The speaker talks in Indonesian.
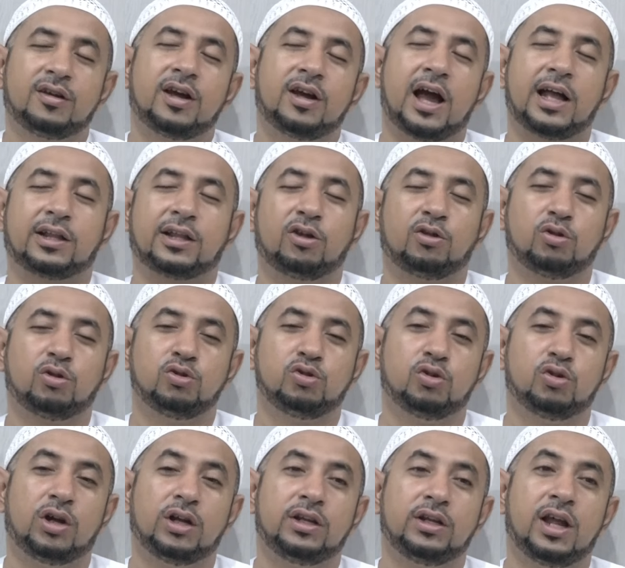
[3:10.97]
nggak tahu
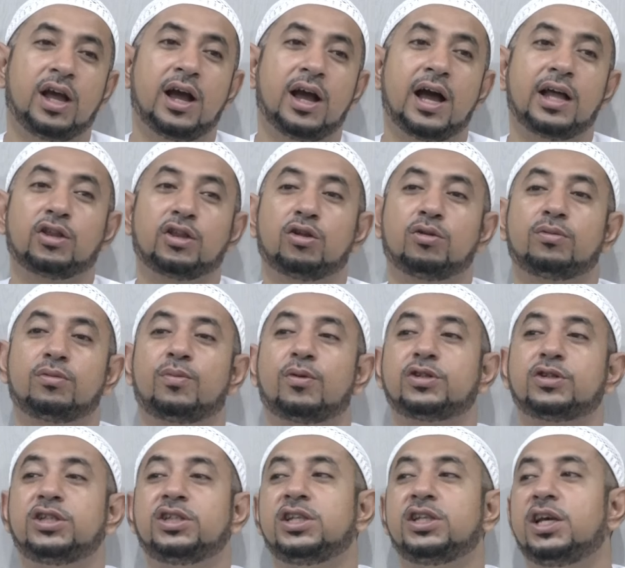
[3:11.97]
tujuannya nggak tahu
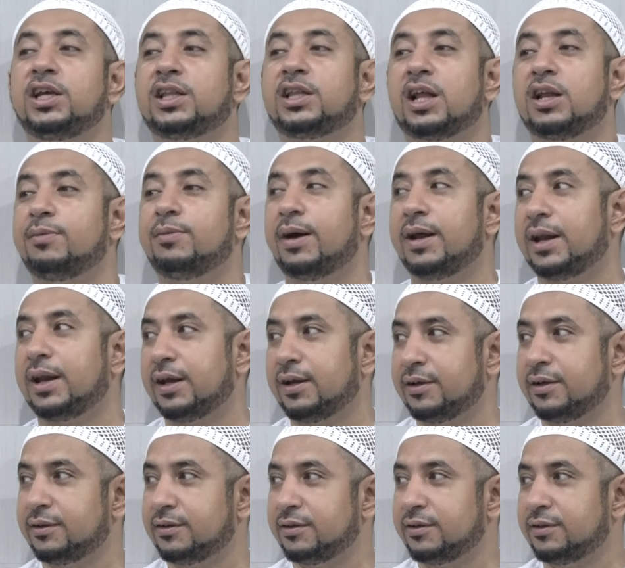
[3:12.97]
posisi kita di mana
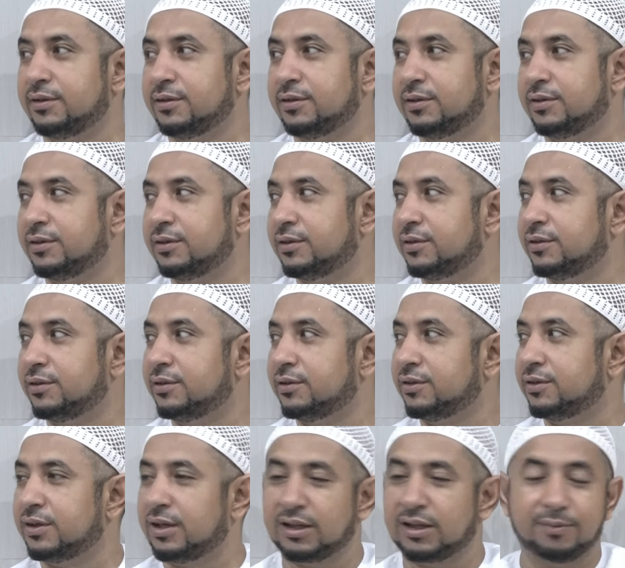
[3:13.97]

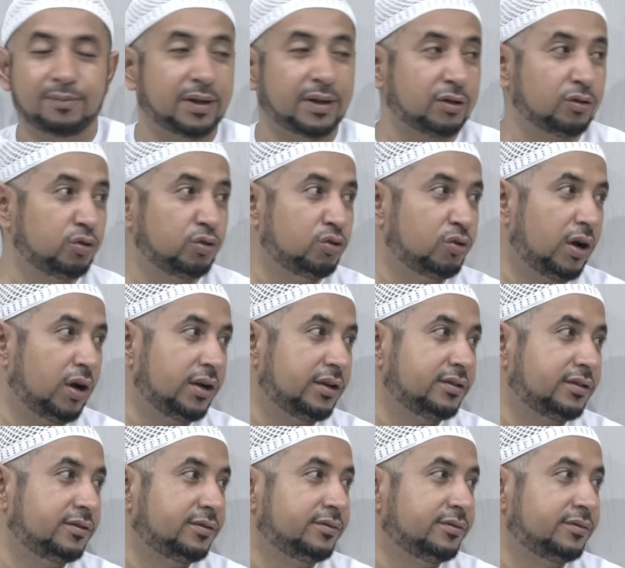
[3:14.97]
ke tempat tujuan